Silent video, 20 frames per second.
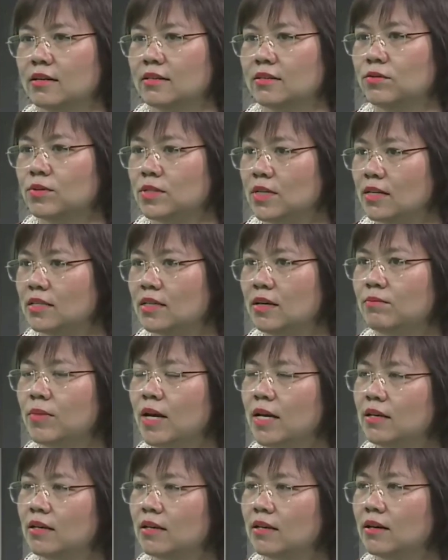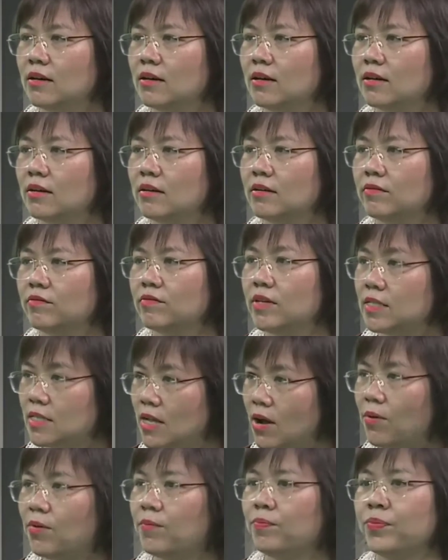Tôi sẽ trình bày về
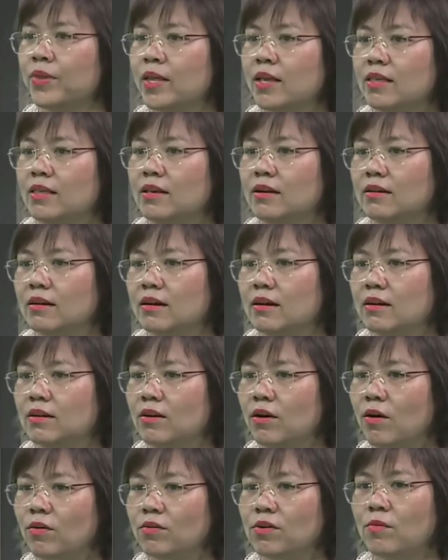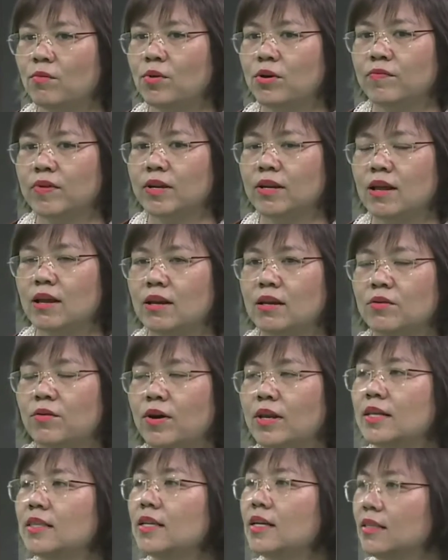sau. Nhưng nó còn có một vấn đề liên
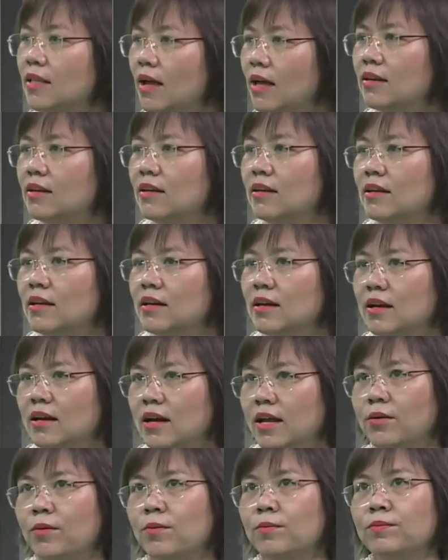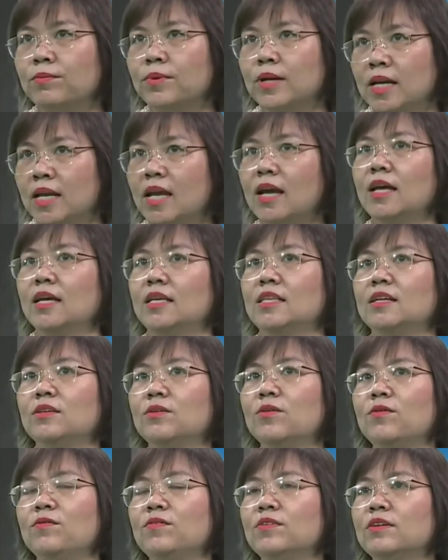quan đến tinh thần. Ngày hôm kia
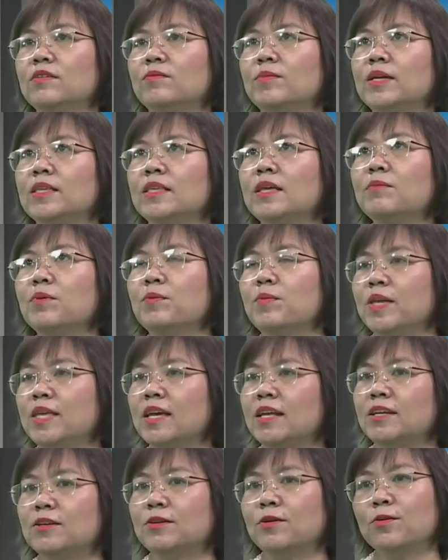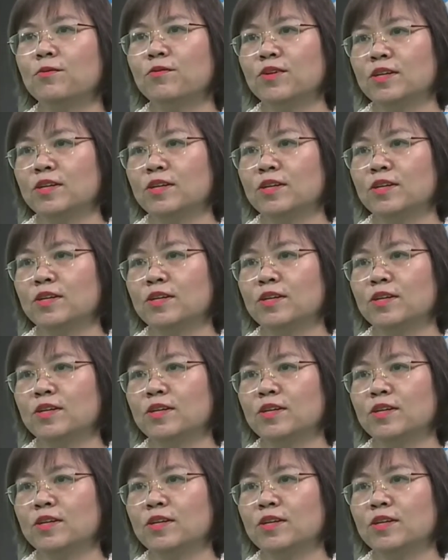thì tôi vừa mới tiếp một bệnh nhân, thì tôi cũng